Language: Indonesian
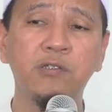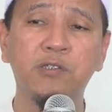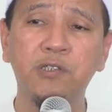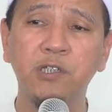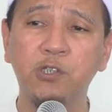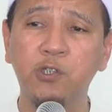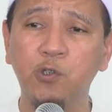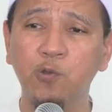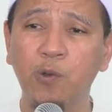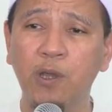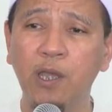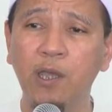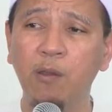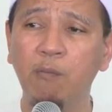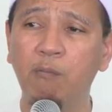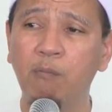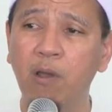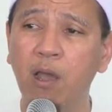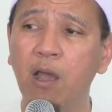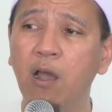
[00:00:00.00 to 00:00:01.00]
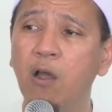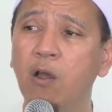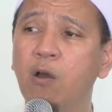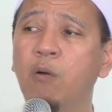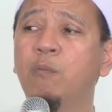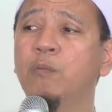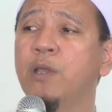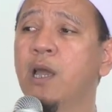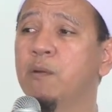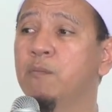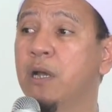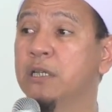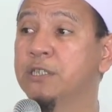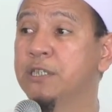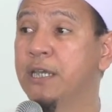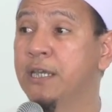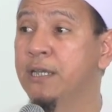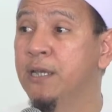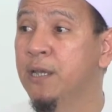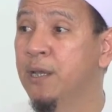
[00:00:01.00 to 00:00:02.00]
sesuai makomnya
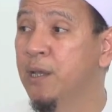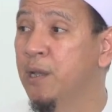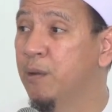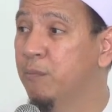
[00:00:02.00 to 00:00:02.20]
masing